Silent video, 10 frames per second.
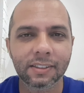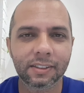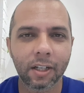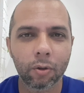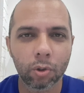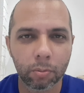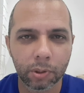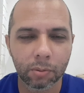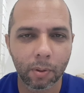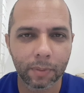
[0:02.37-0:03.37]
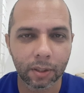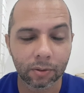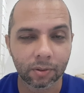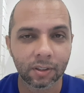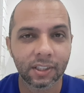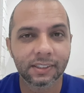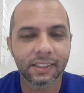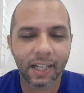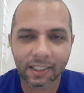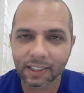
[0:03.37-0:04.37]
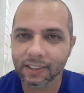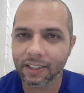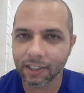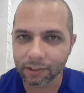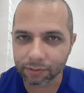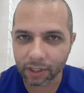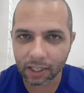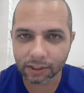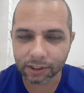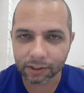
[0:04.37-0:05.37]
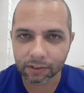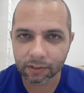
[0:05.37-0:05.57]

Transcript: está a URB no momento? Será que está entregando viagem?